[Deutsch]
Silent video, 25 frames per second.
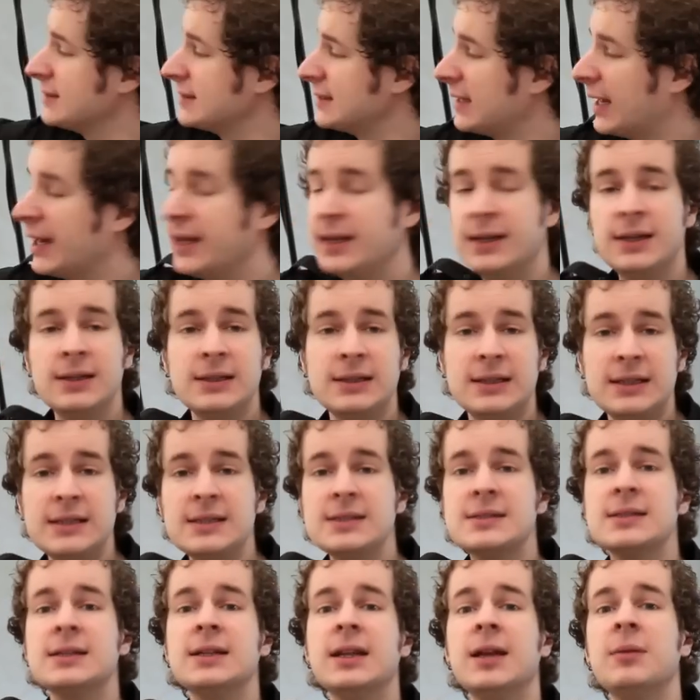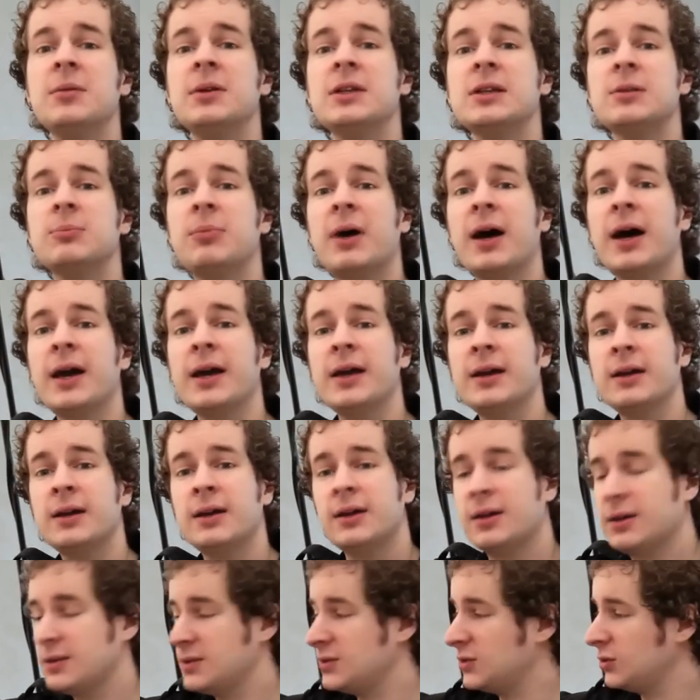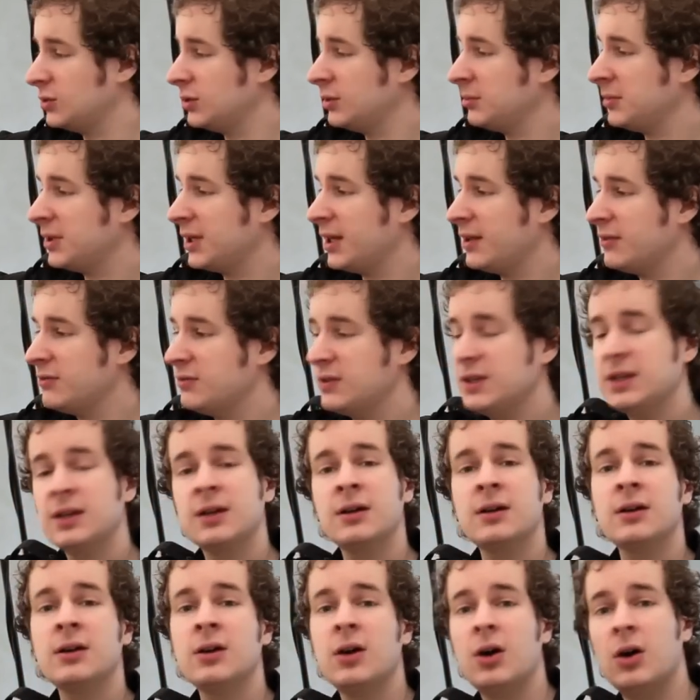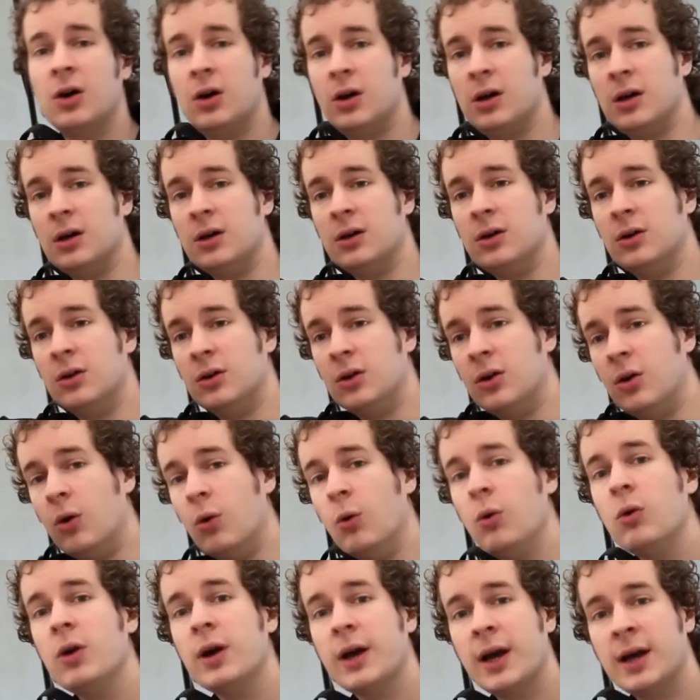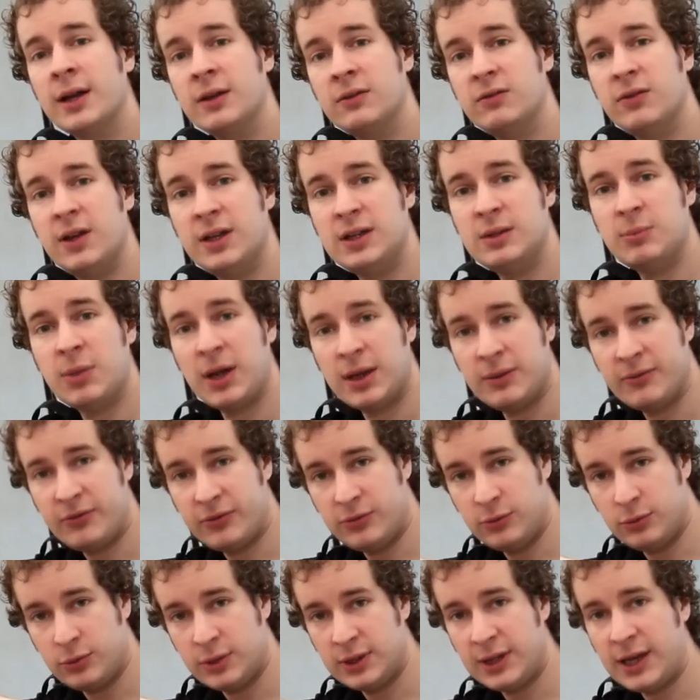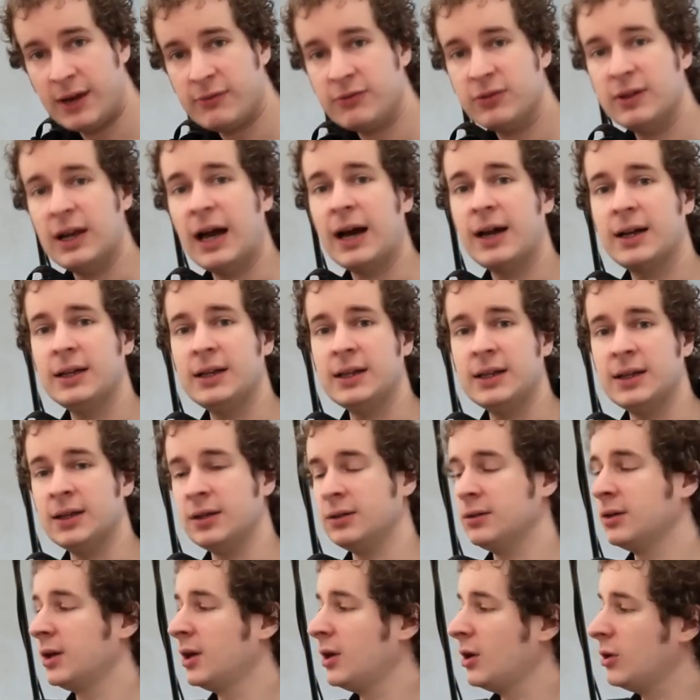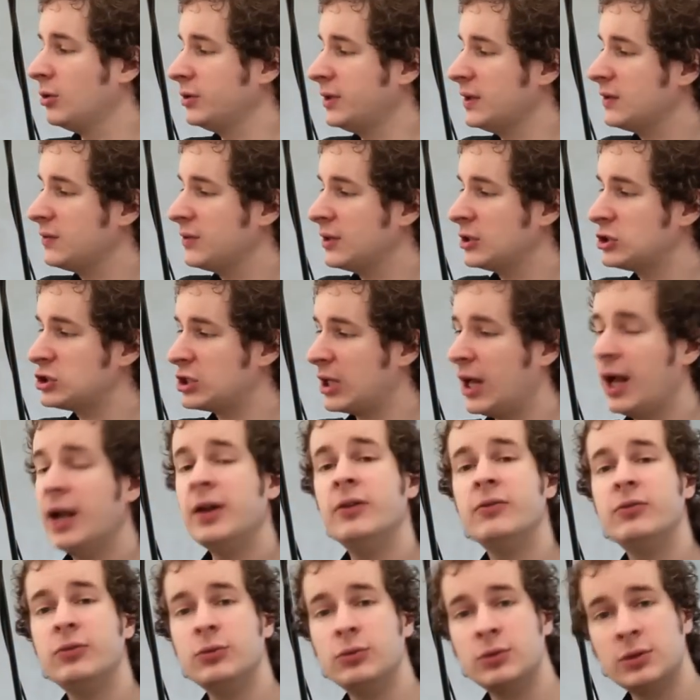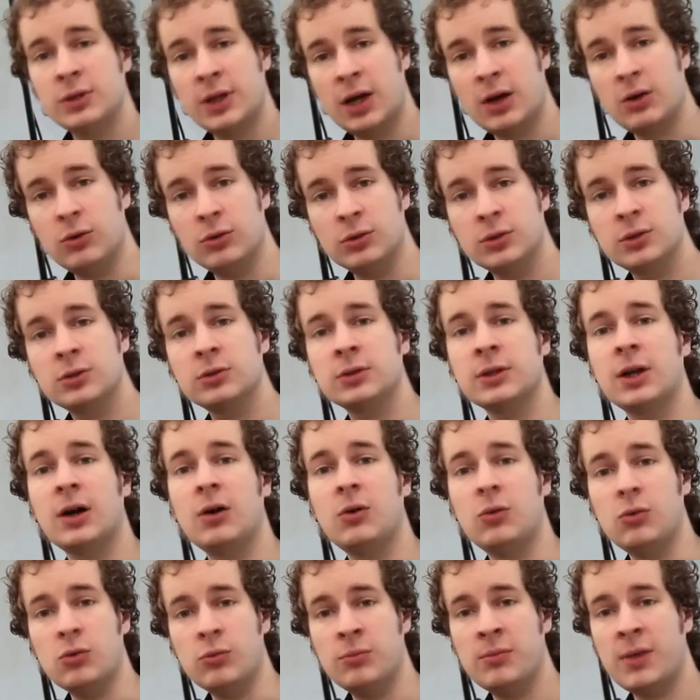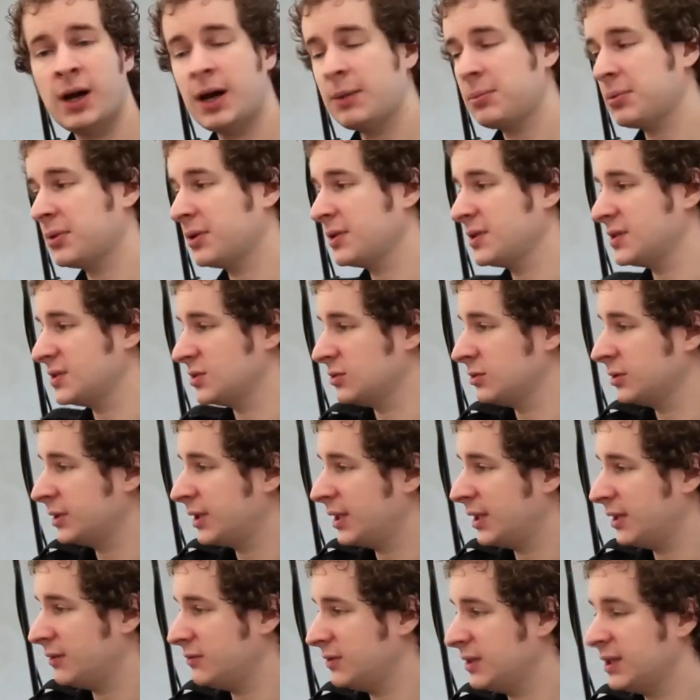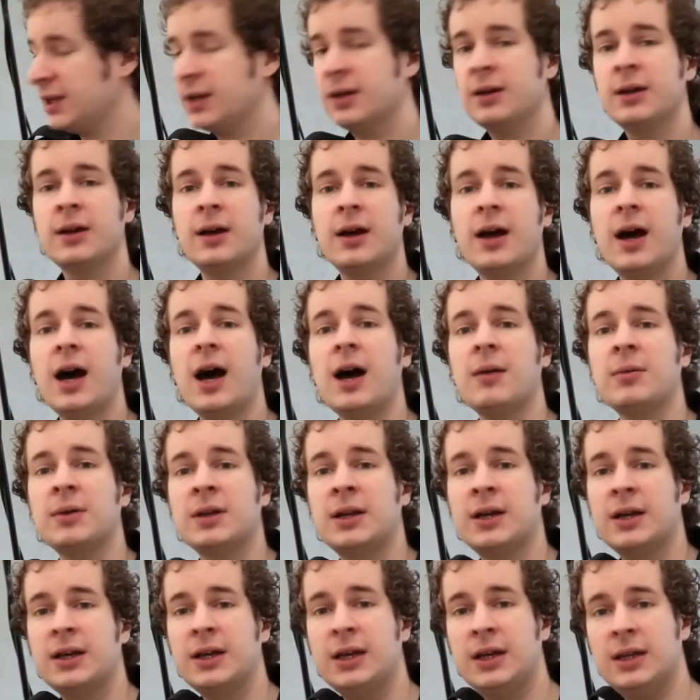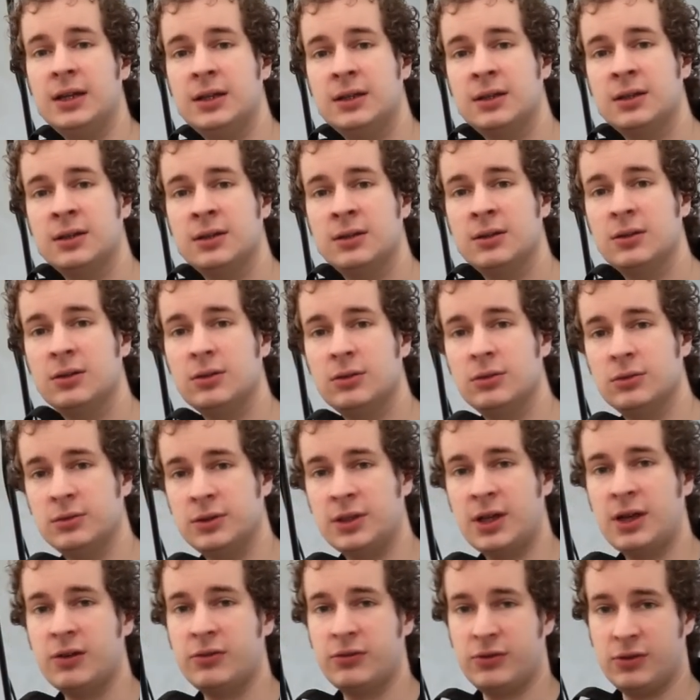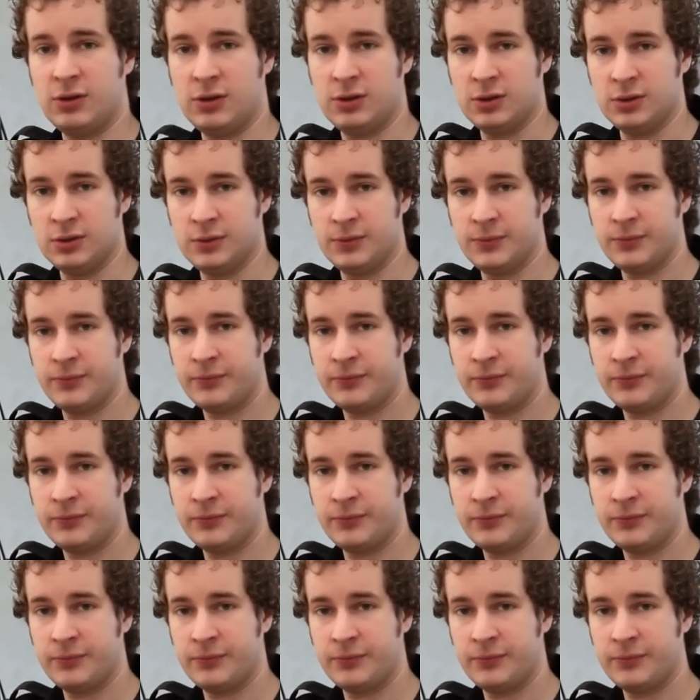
Saiten, die sind nämlich bei so einem Klavier äh, hochkant, während die bei einem Flügel ja flach liegen. Und deswegen strahlen Flügel nach unten und nach oben ab, so ein Klavier, aber nach hinten und nach vorne.